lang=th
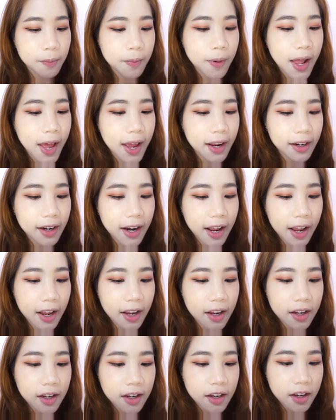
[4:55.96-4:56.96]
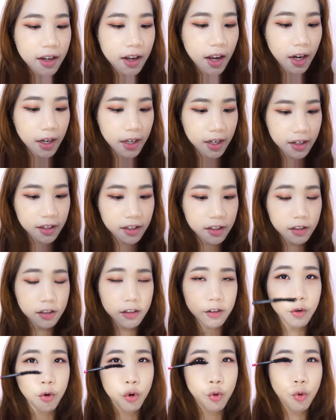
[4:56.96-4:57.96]
Black นะ อันนี้คือ
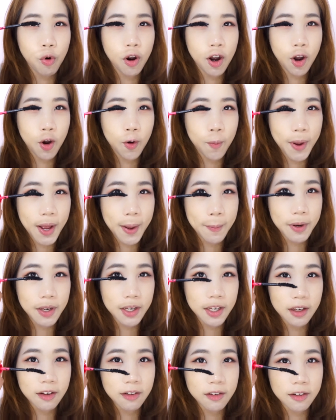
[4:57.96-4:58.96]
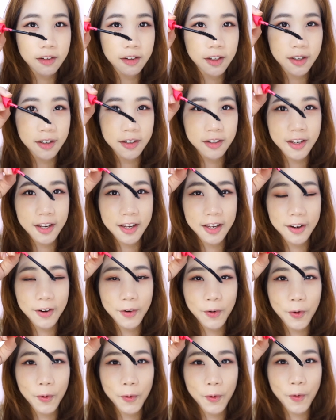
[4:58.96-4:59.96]
หัวเขามาเป็นอย่างนี้เลยนี่
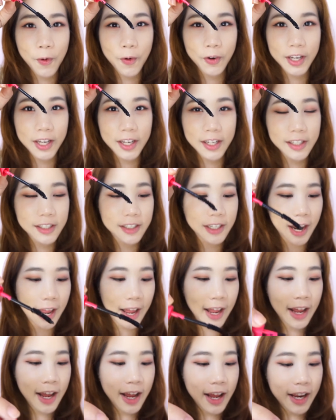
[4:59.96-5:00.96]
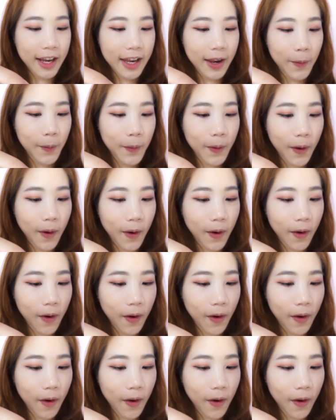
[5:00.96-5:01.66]
โค้งๆนิดนึงนะแล้วก็